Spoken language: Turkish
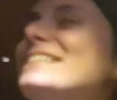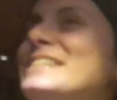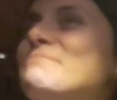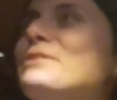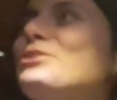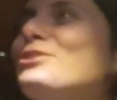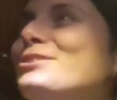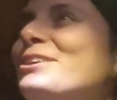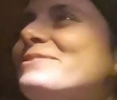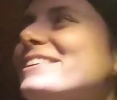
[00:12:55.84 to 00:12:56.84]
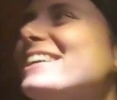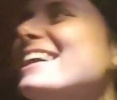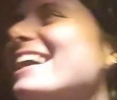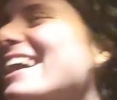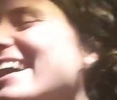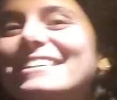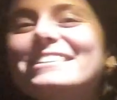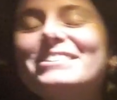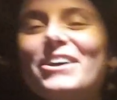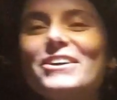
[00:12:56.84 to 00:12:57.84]
içimde tuttum
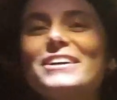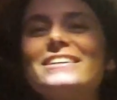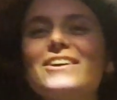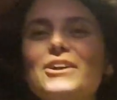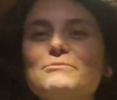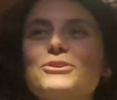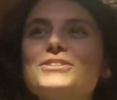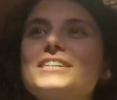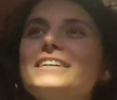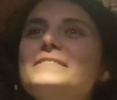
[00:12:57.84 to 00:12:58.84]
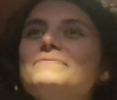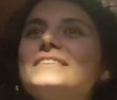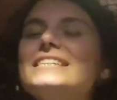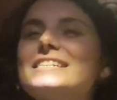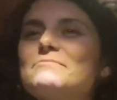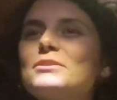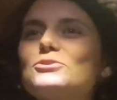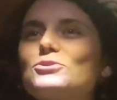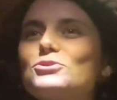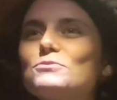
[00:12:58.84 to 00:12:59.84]
yol, yol boyunca içimde
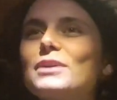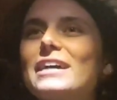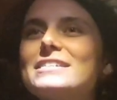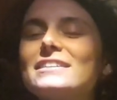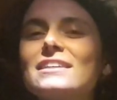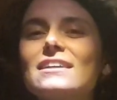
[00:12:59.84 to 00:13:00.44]
tuttum. Gerçekten